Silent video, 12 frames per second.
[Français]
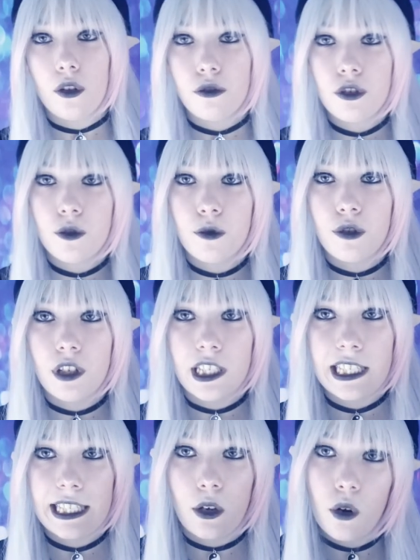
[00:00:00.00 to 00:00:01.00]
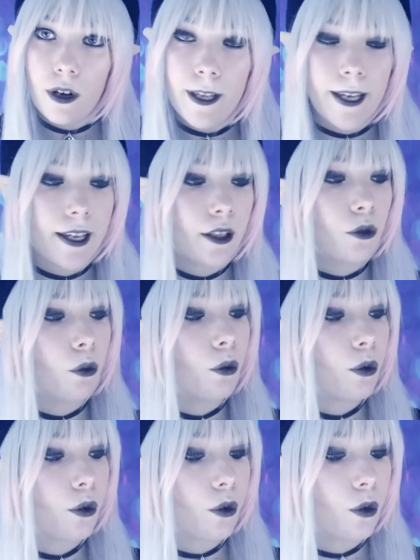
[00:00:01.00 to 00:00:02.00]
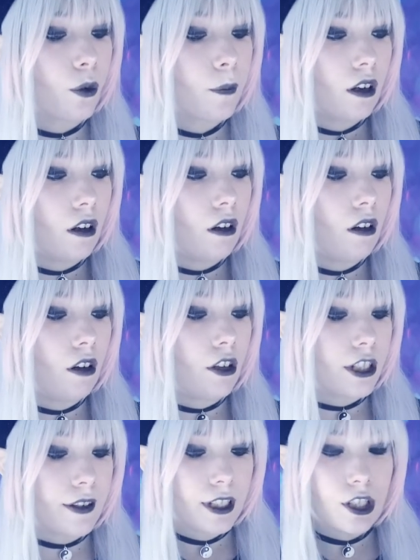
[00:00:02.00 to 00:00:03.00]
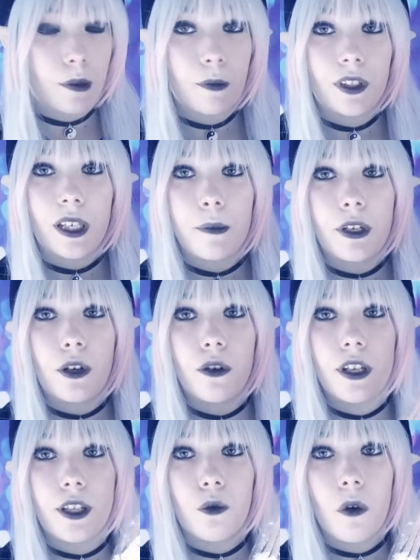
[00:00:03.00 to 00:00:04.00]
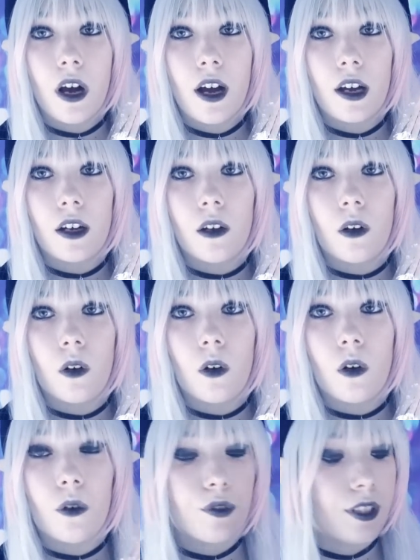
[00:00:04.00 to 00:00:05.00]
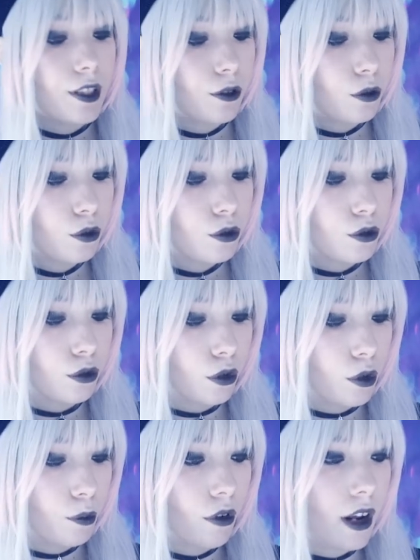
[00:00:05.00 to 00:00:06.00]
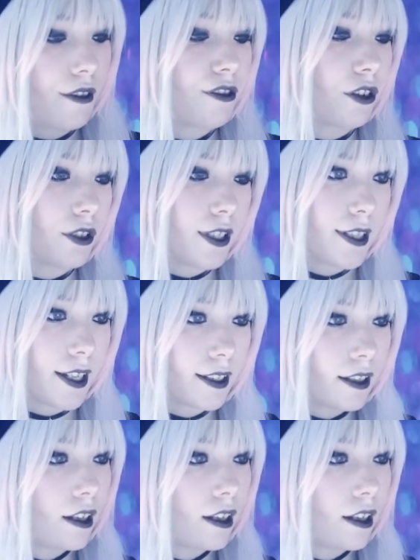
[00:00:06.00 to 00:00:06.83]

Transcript: Ensuite, je me suis acheté des colliers, donc euh, euh, j'avais déjà montré mes colliers noirs en vidéo sur mon live Candysan.